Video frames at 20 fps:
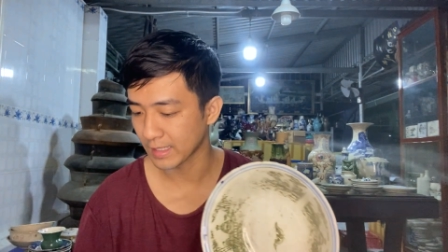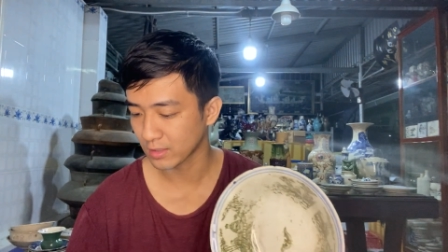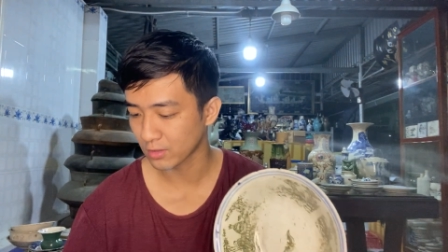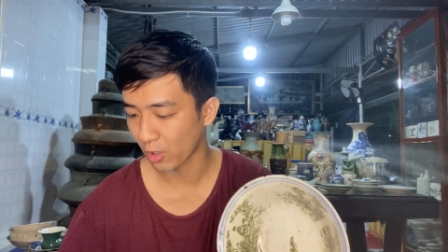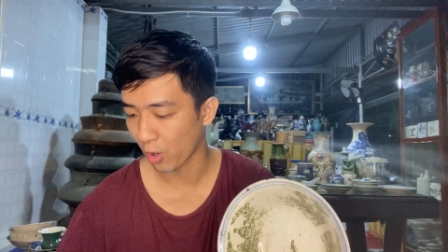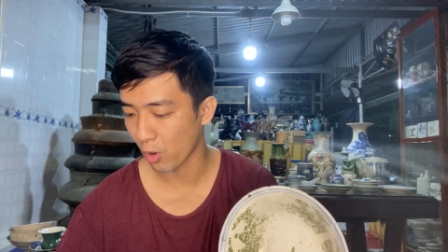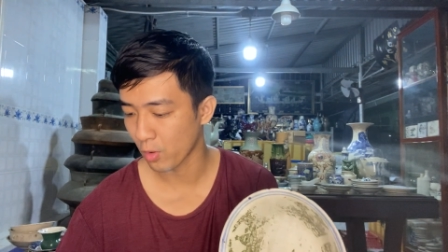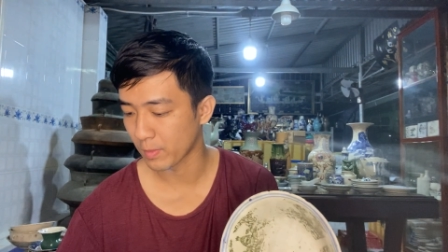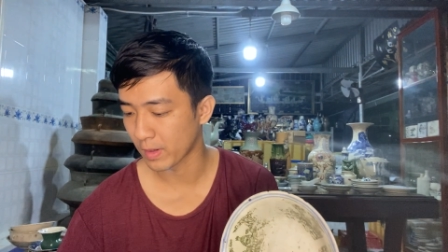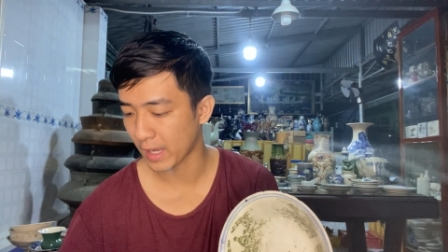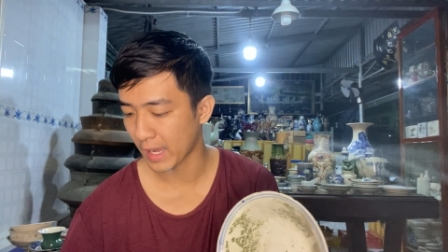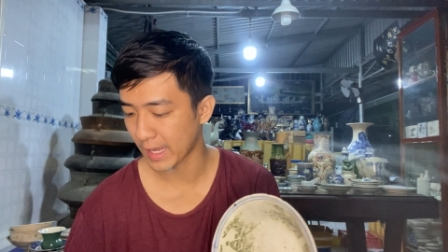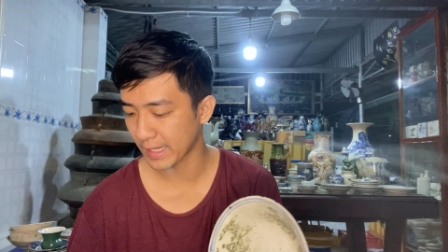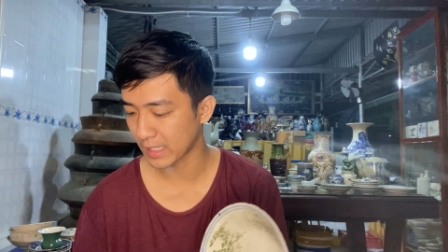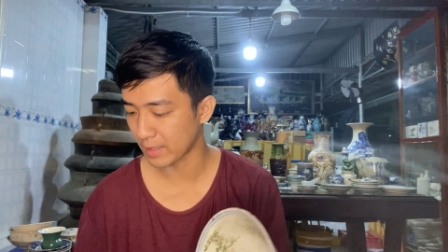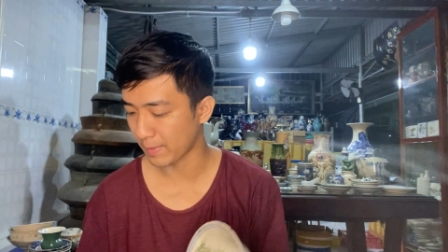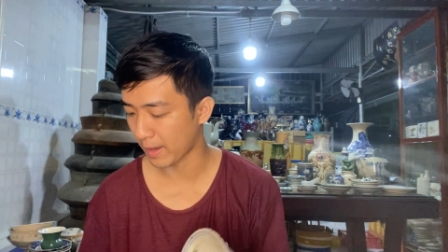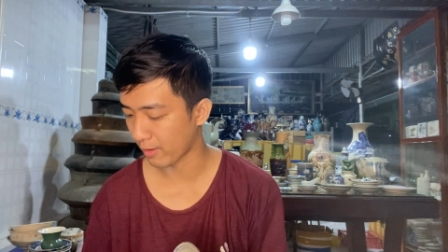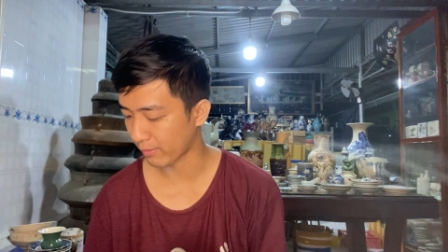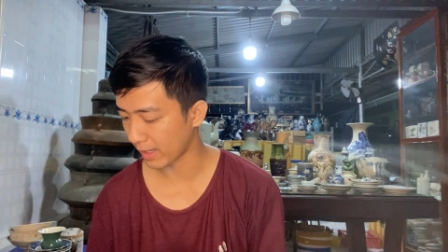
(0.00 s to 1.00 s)
cái tô mà hai
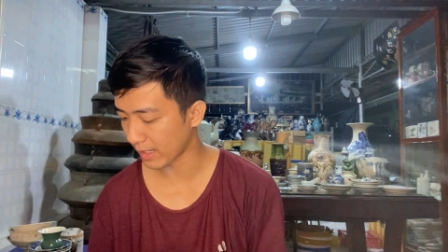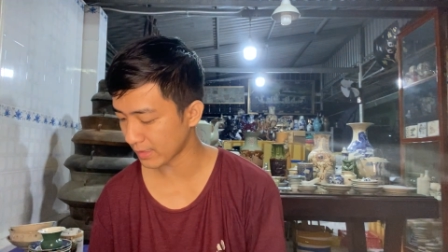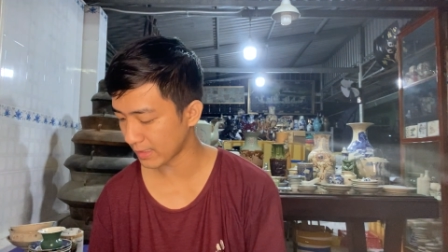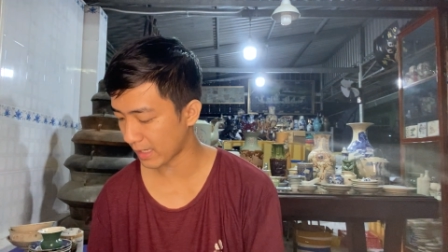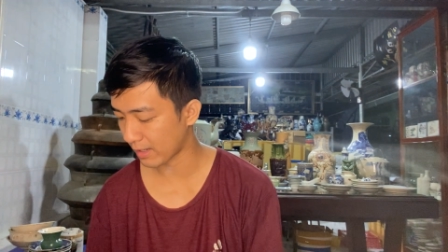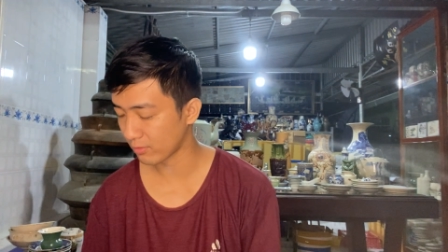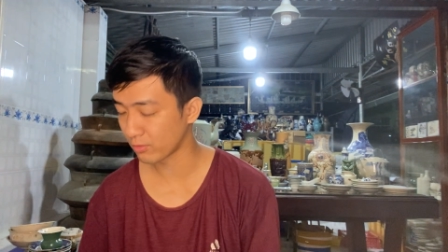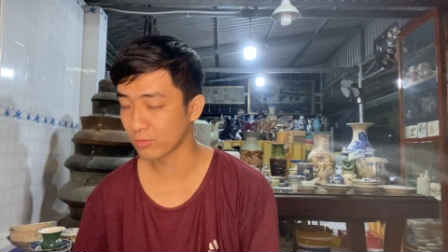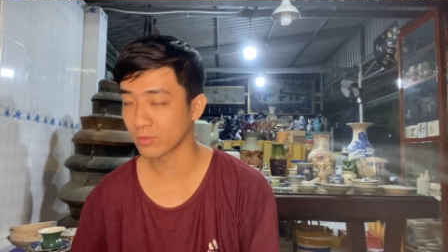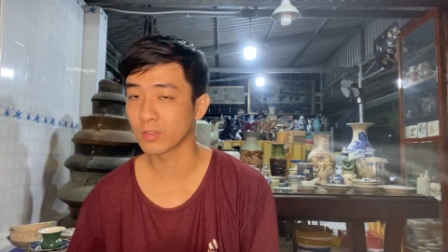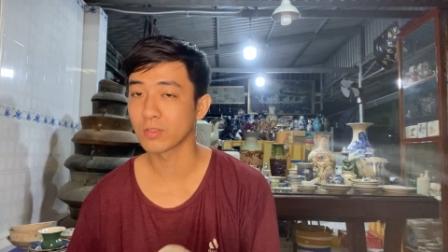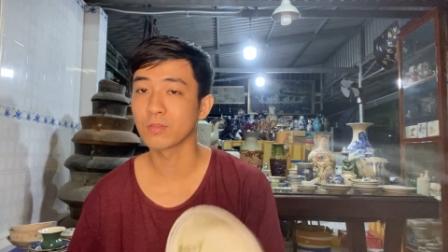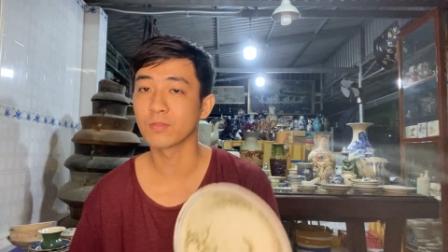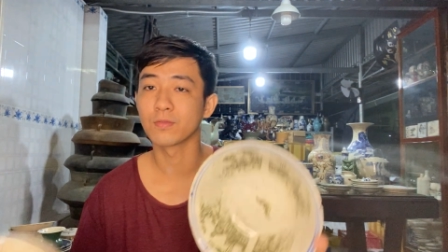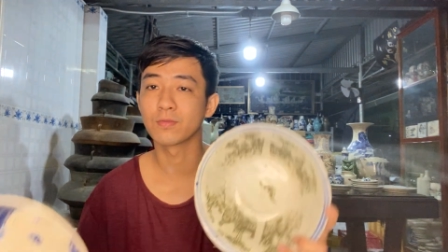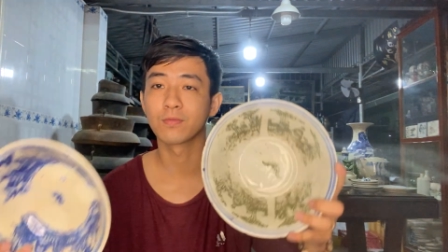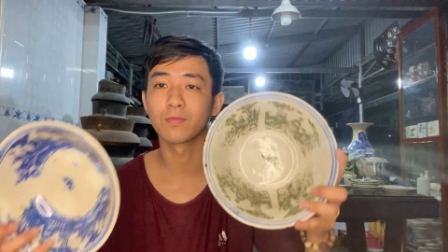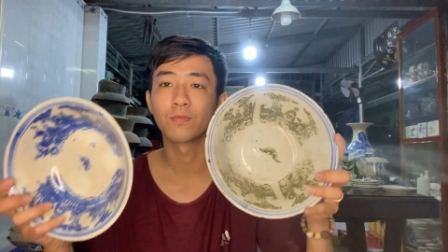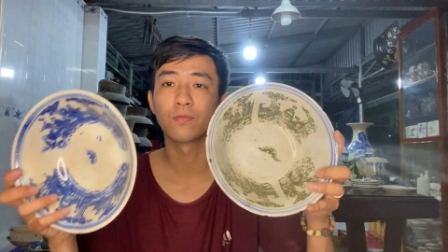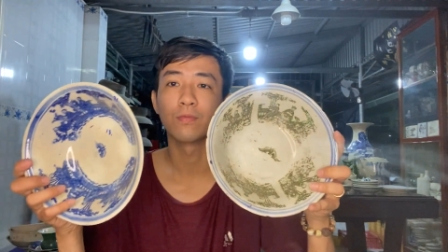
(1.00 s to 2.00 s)
cái màu khác nhau luôn
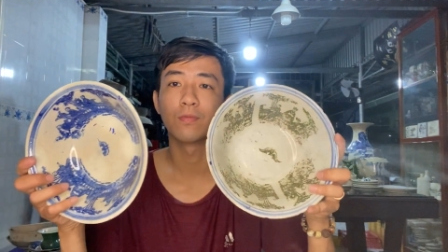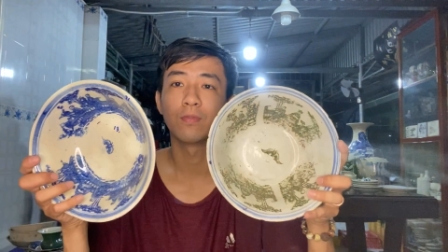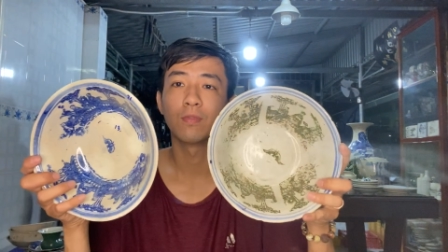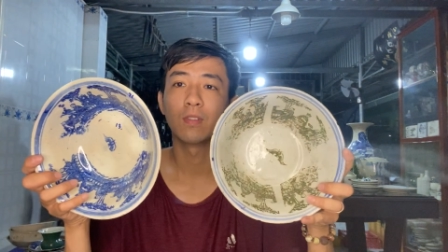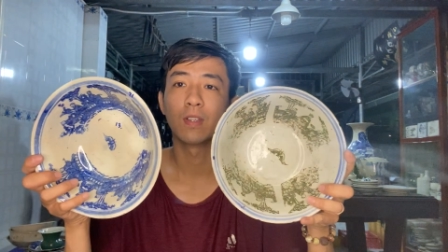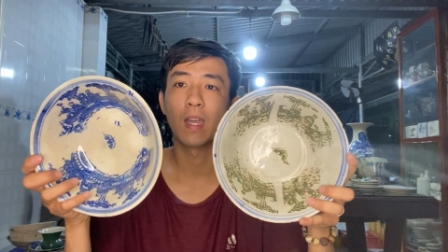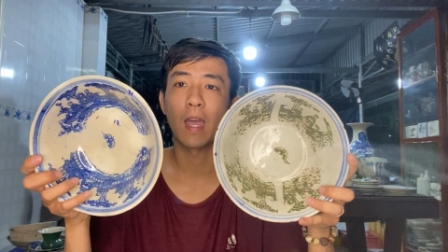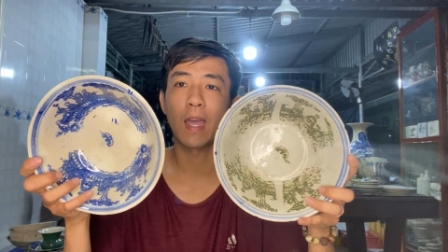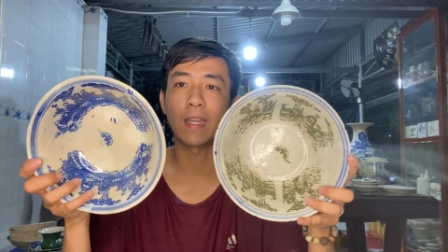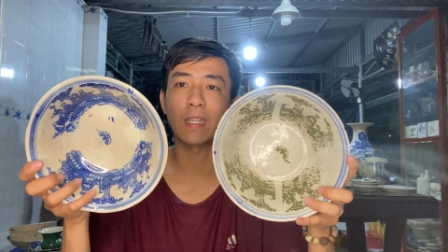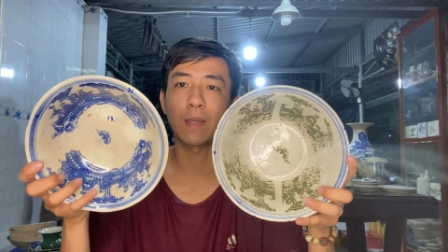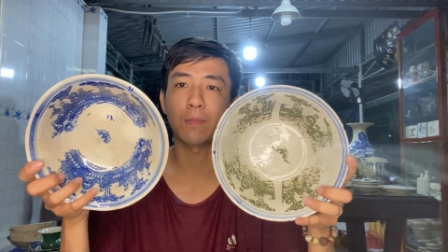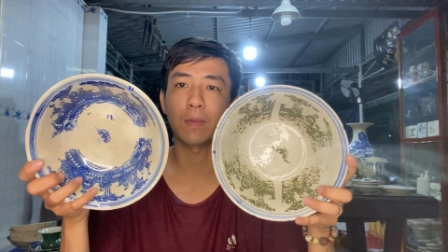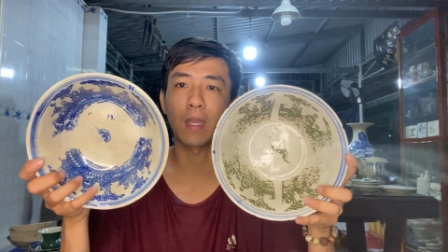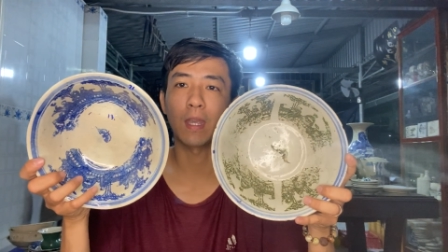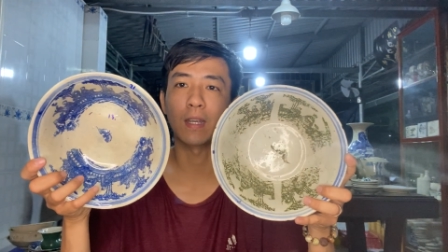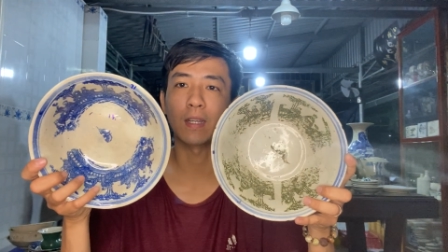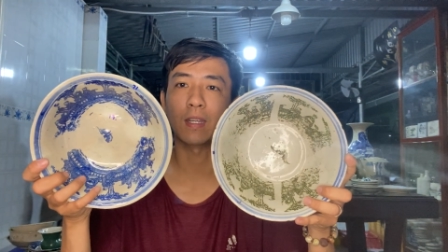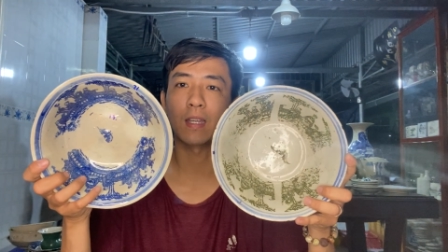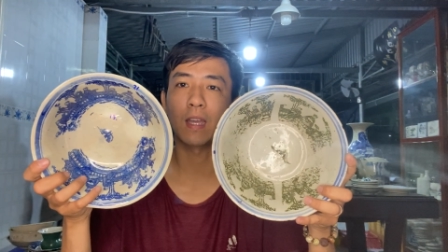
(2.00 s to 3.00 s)
200
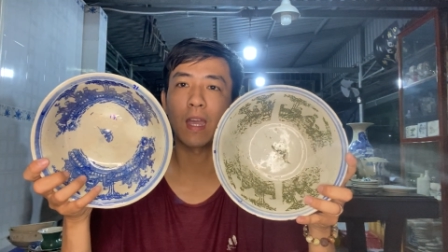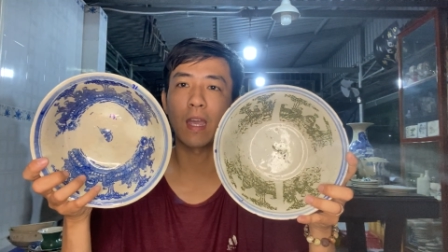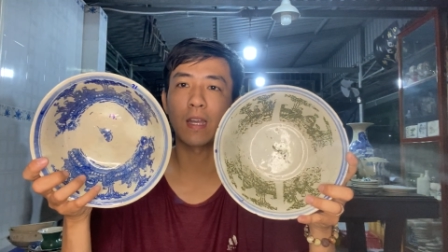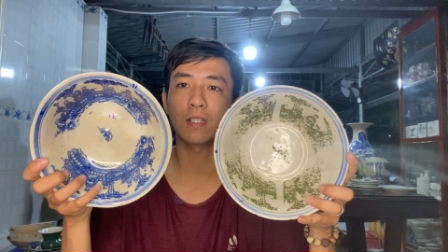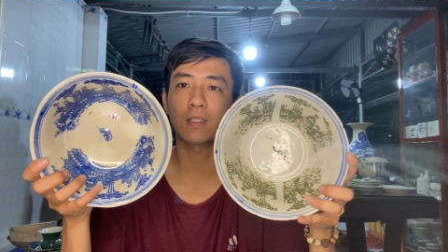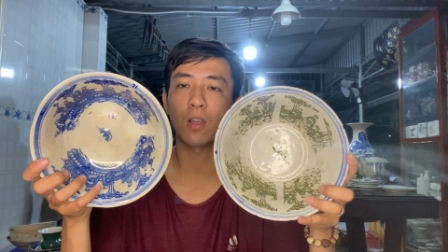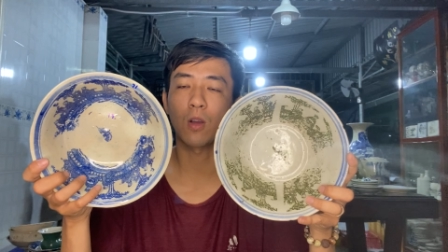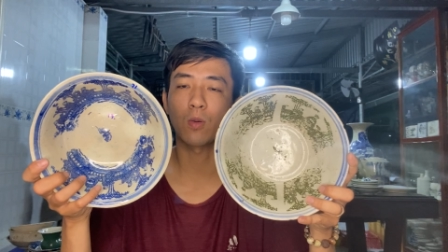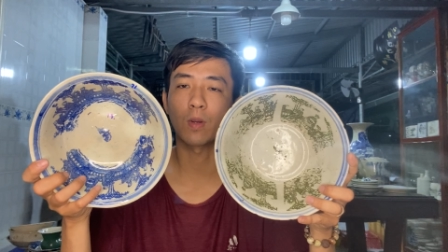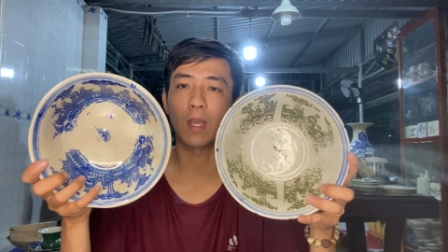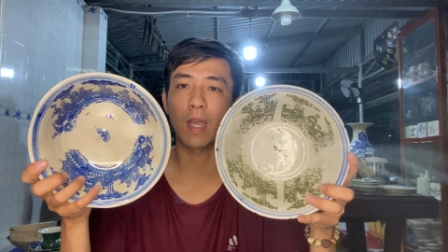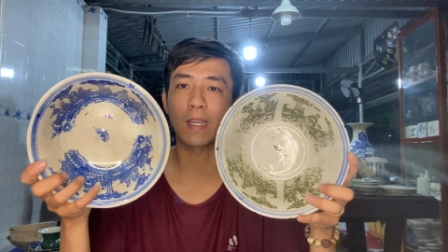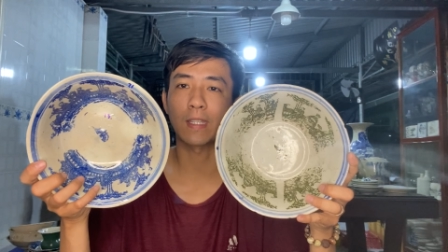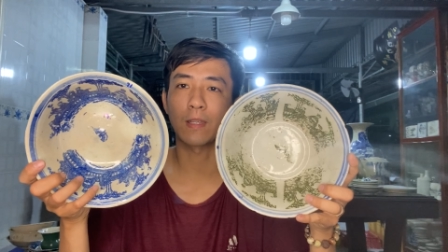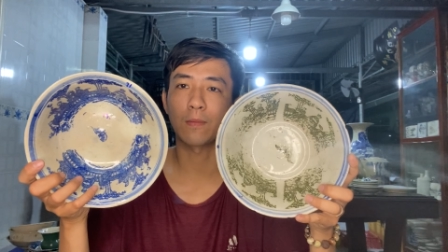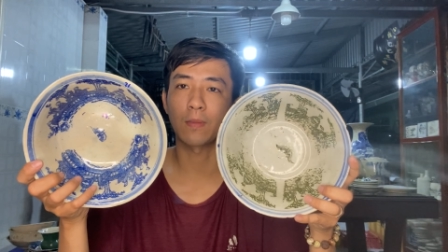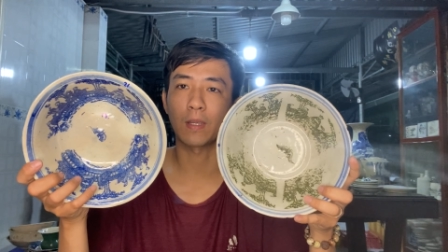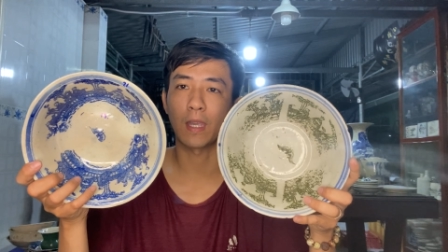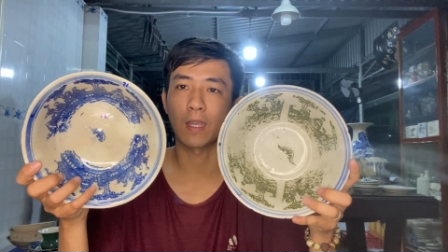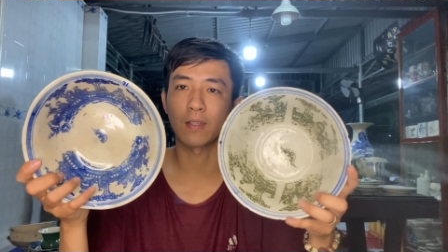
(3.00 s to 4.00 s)
ngàn nha hai cái tô này
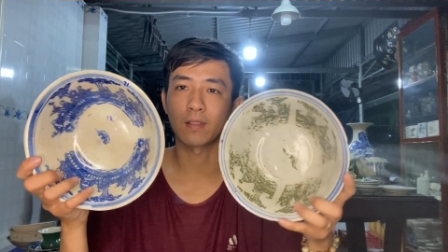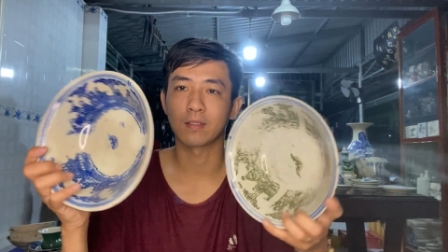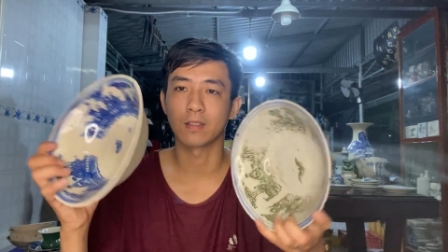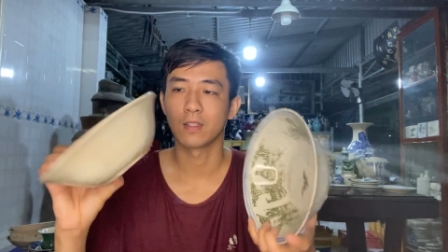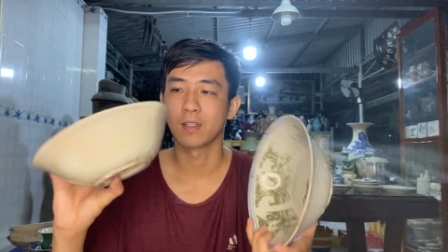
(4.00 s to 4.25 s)
200 ngàn